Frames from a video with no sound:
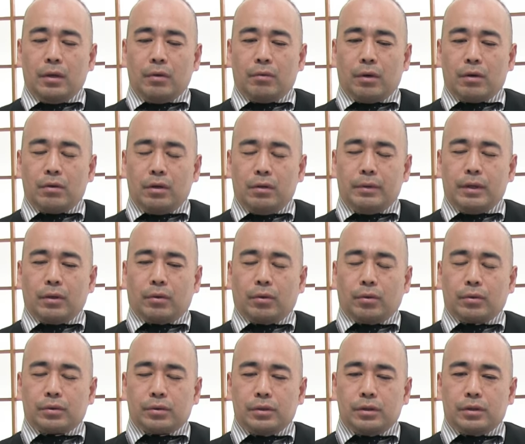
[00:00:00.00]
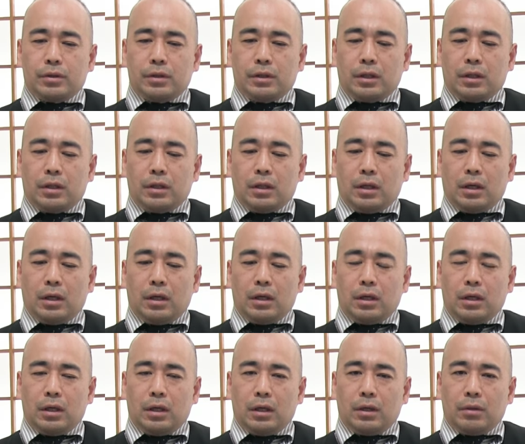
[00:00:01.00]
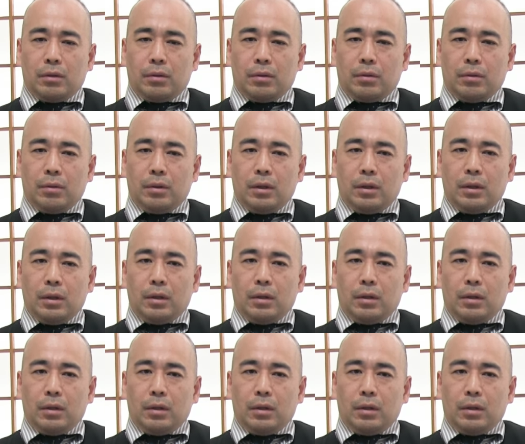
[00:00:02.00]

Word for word: 悪い意味で国粋主義的な、あの、